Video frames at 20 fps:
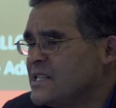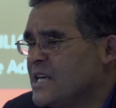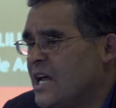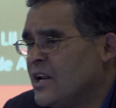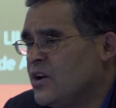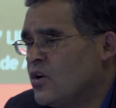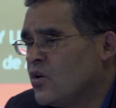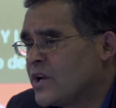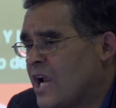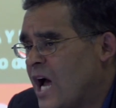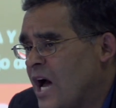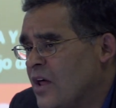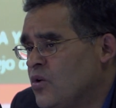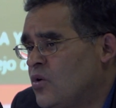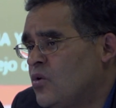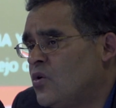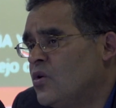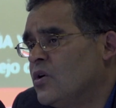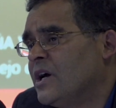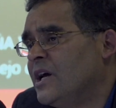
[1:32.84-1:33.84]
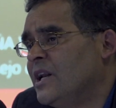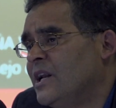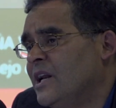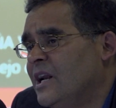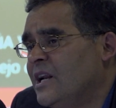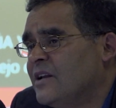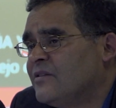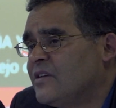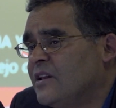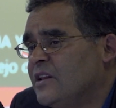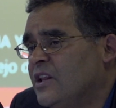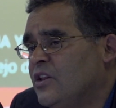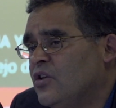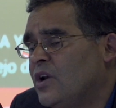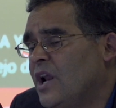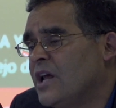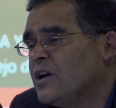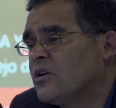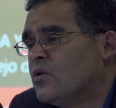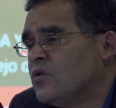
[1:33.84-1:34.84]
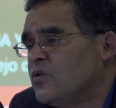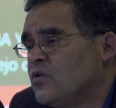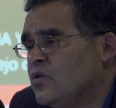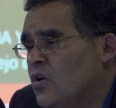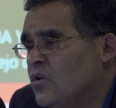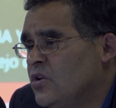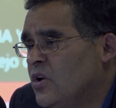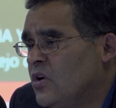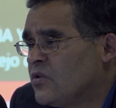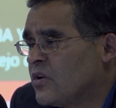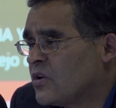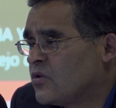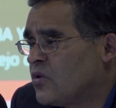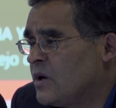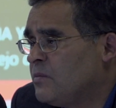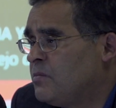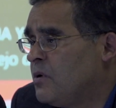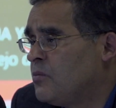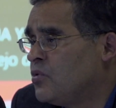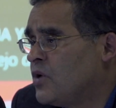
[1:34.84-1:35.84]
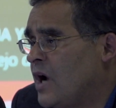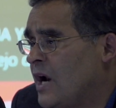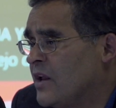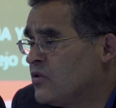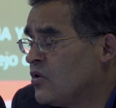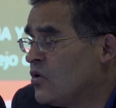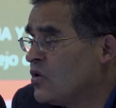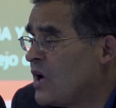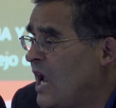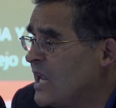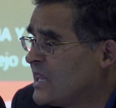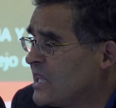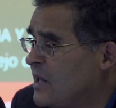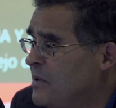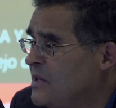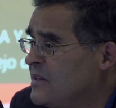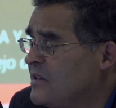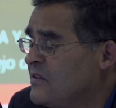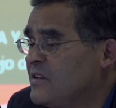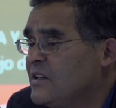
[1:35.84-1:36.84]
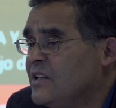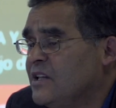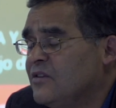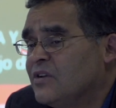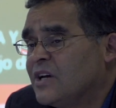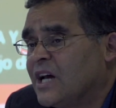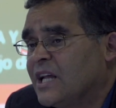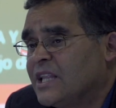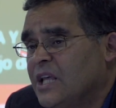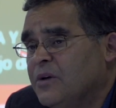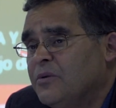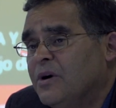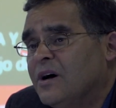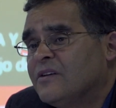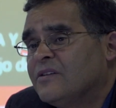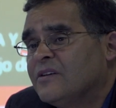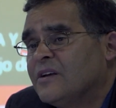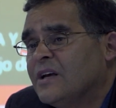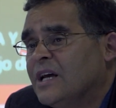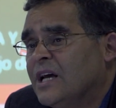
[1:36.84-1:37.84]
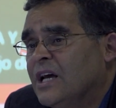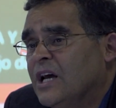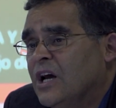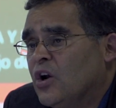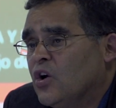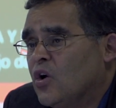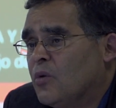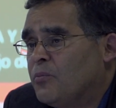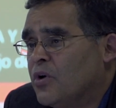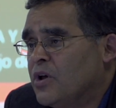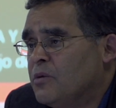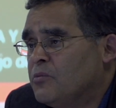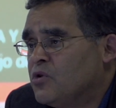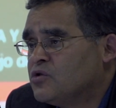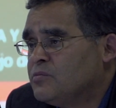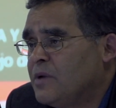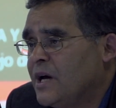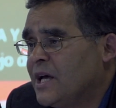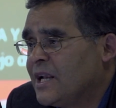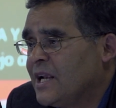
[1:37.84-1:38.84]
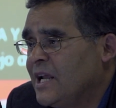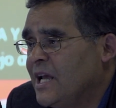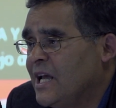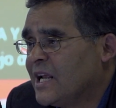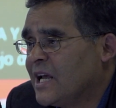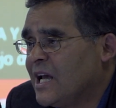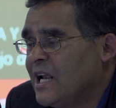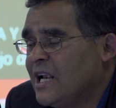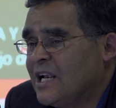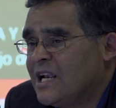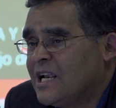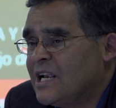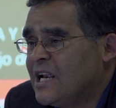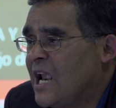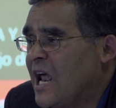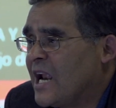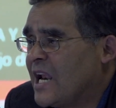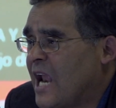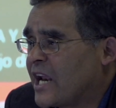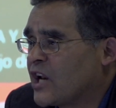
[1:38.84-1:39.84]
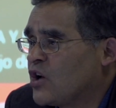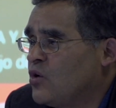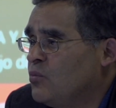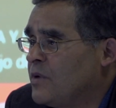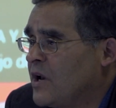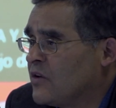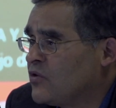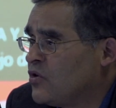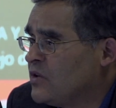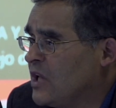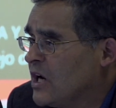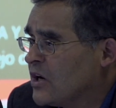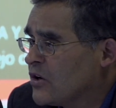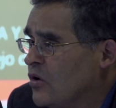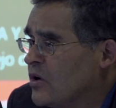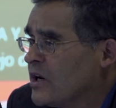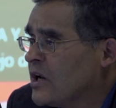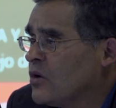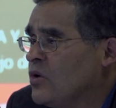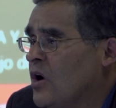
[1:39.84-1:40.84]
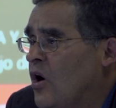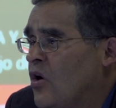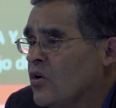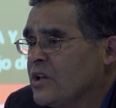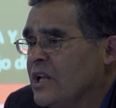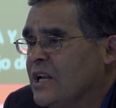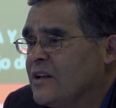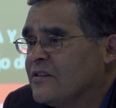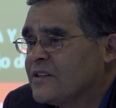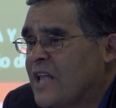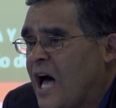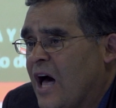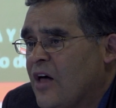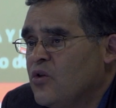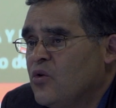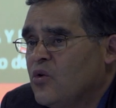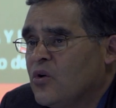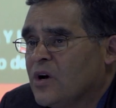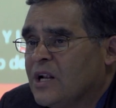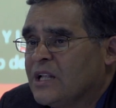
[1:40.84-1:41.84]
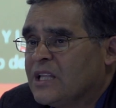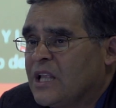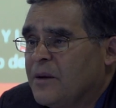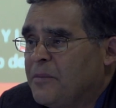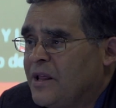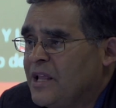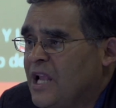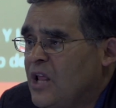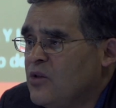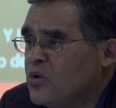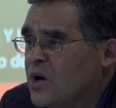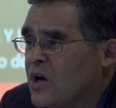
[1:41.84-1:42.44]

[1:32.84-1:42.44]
que se han logrado en el sentido de la inclusión de los sectores populares son altamente significativas lo podemos ver en la, recuperación del rol regulador del Estado, en el tema de la